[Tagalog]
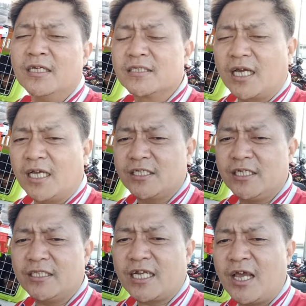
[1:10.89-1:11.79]
saka
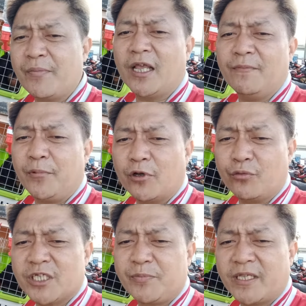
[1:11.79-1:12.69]
sea travel, four
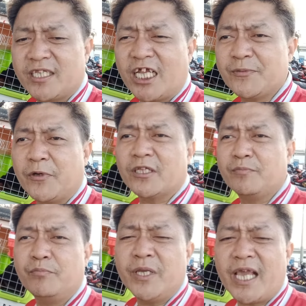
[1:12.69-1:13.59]
wheels pet transport,
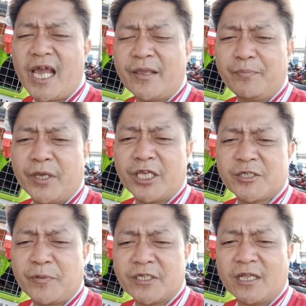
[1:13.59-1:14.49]
VIP
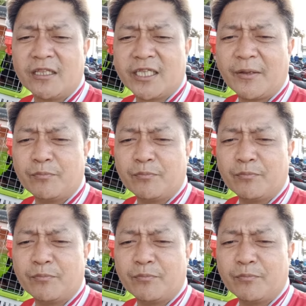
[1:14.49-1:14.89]
special trip